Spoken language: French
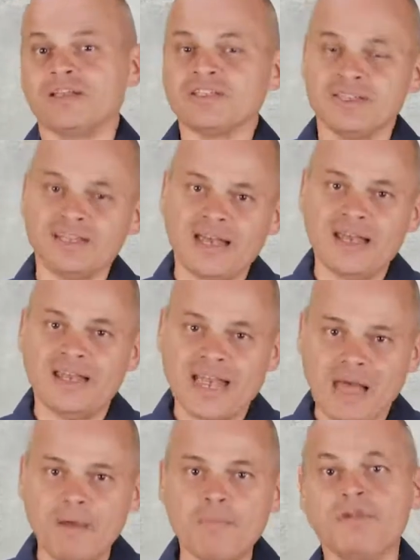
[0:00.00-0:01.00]
parce qu'Israël est
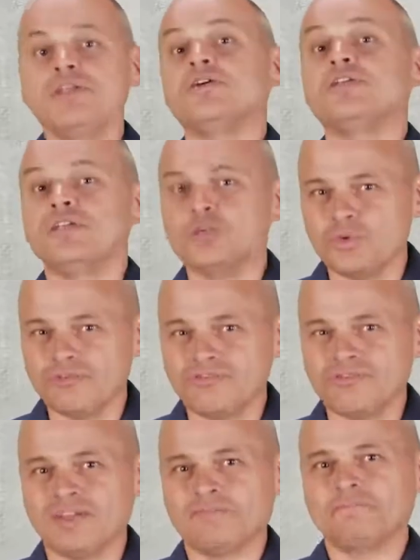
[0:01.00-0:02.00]
quand même un État des Juifs.